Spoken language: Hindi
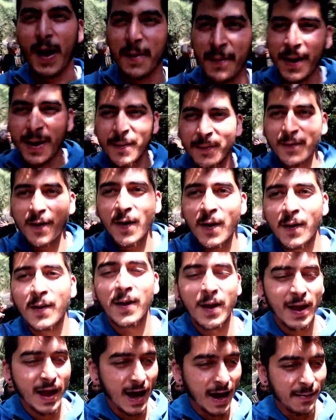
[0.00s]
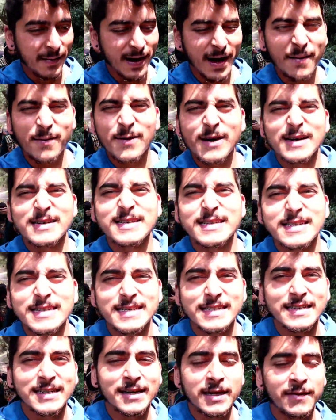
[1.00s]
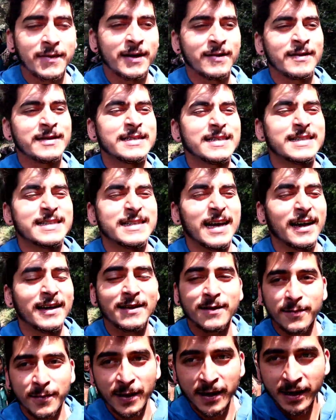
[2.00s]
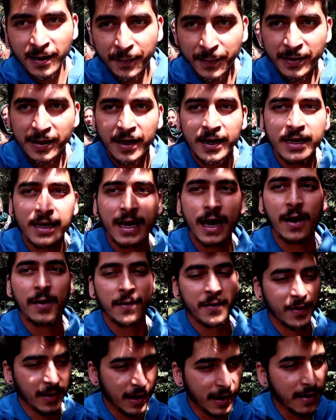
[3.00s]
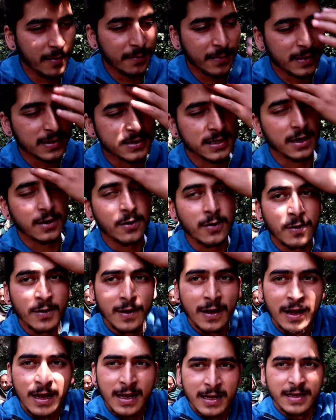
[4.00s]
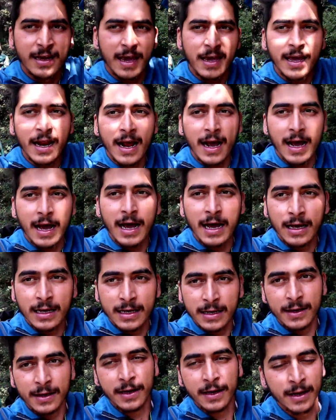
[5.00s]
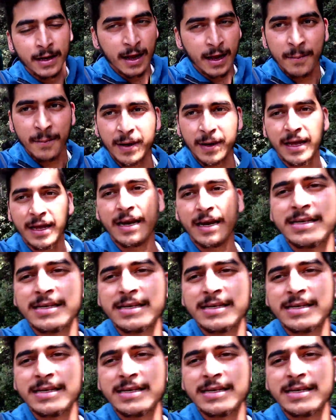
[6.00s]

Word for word: अपने आपको अपने आपको ऐसे कर लिया था मैंने तो सख्त मैंने कहा पता नहीं क्या होने वाला है बट चलो यही रहा कि पता